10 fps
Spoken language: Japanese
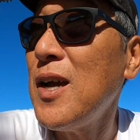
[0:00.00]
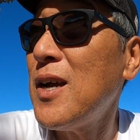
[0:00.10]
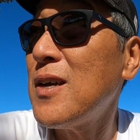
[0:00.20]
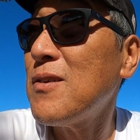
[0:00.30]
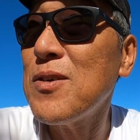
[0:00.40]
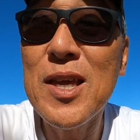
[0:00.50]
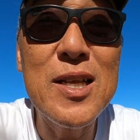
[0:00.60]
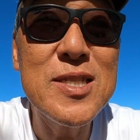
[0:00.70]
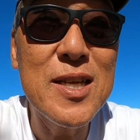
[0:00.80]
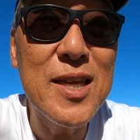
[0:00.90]
あの、や
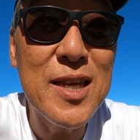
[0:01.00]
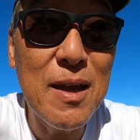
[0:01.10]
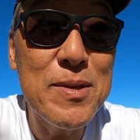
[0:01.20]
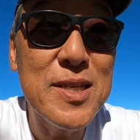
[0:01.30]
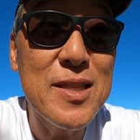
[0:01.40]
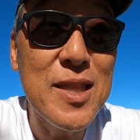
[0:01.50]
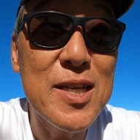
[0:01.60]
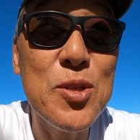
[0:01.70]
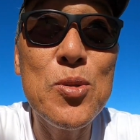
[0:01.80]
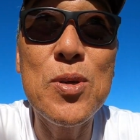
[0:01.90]
んちゃで辞めちゃった
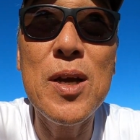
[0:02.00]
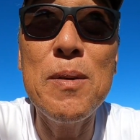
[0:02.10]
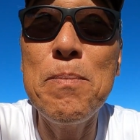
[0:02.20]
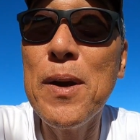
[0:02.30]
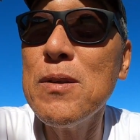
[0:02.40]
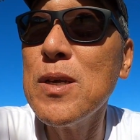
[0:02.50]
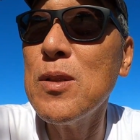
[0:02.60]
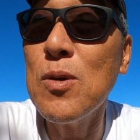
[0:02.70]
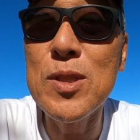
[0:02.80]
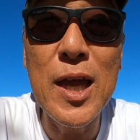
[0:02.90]
人とかいっぱいいるけ
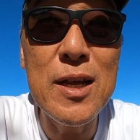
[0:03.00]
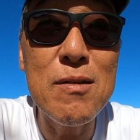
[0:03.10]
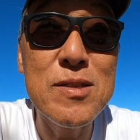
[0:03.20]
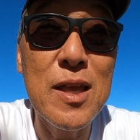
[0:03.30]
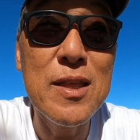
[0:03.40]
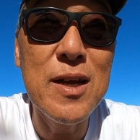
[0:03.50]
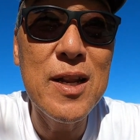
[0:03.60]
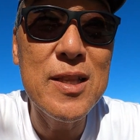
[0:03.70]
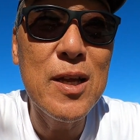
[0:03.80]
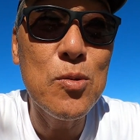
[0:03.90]
ど、退学させら
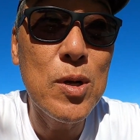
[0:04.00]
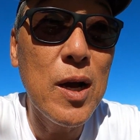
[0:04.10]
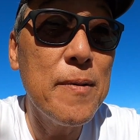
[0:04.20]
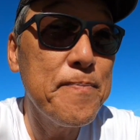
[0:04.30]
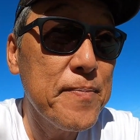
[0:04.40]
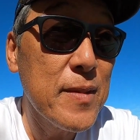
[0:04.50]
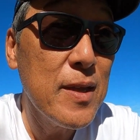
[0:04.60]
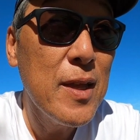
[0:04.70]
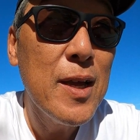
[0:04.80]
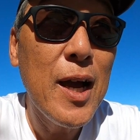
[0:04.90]
れたとか。
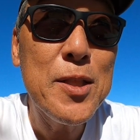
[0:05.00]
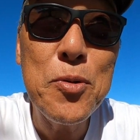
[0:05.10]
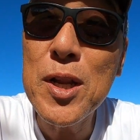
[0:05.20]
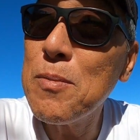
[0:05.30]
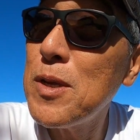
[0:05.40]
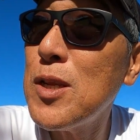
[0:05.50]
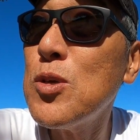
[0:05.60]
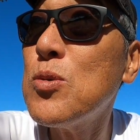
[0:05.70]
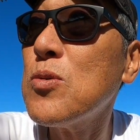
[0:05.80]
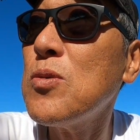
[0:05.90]
後からみんな
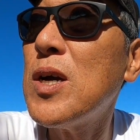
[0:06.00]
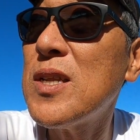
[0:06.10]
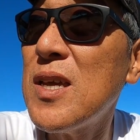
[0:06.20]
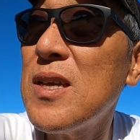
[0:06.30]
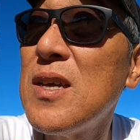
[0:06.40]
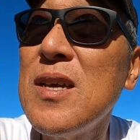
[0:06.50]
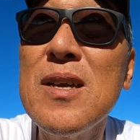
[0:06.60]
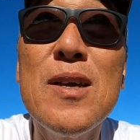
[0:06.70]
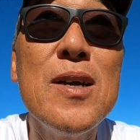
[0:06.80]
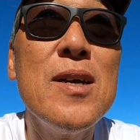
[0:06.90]
言うことはね、
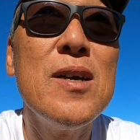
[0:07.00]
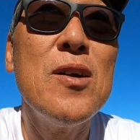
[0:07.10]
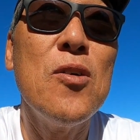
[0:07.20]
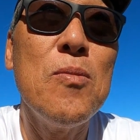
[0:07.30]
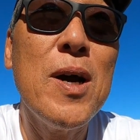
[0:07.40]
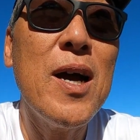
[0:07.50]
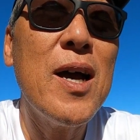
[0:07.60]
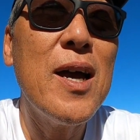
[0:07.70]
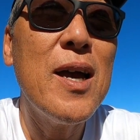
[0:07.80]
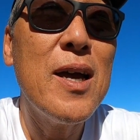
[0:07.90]
お
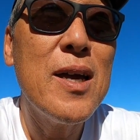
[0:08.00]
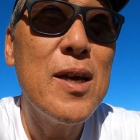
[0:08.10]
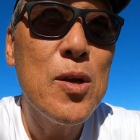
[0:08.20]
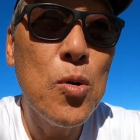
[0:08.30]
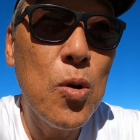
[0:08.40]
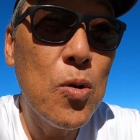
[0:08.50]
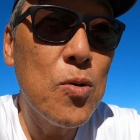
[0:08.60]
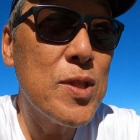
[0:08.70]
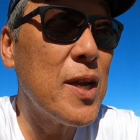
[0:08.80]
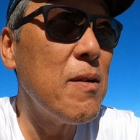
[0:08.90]
前、高
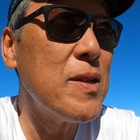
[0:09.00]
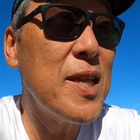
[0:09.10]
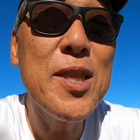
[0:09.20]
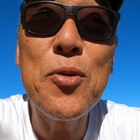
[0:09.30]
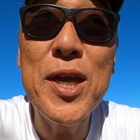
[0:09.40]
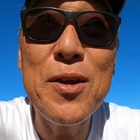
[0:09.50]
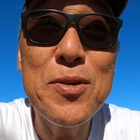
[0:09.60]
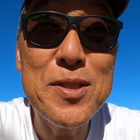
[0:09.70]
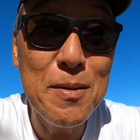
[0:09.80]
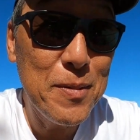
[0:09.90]
校だけは出ておけ
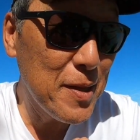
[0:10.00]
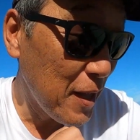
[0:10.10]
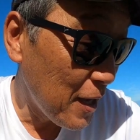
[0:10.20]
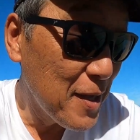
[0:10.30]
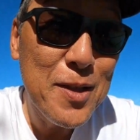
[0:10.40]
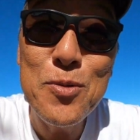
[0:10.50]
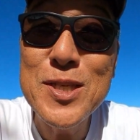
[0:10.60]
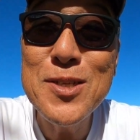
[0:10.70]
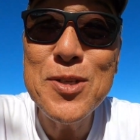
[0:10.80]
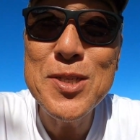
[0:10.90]
よってみんな、
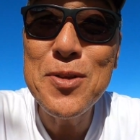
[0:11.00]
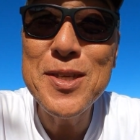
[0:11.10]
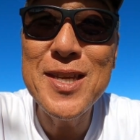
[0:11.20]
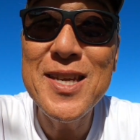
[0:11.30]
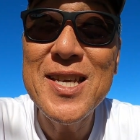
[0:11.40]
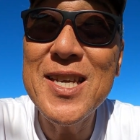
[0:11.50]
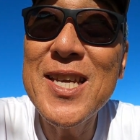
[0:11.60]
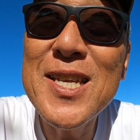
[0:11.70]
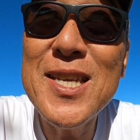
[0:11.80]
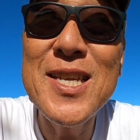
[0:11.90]
後の人に
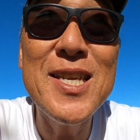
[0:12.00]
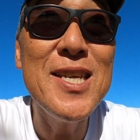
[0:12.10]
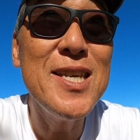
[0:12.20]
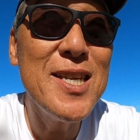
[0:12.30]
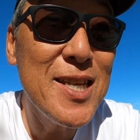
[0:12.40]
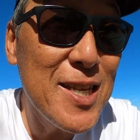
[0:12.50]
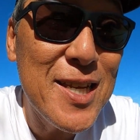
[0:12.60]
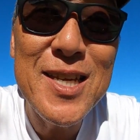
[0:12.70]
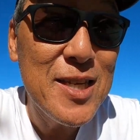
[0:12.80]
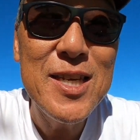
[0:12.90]
言い、言
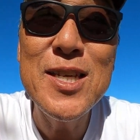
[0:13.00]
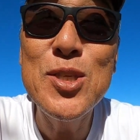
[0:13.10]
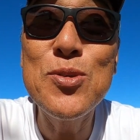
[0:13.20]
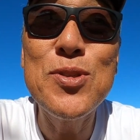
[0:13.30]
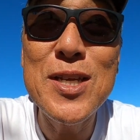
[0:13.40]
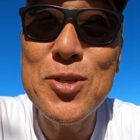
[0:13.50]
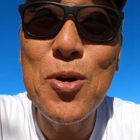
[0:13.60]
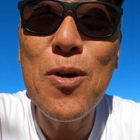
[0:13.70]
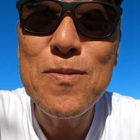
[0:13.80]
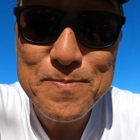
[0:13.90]
い、言い継ぐで
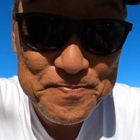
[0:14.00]
しょ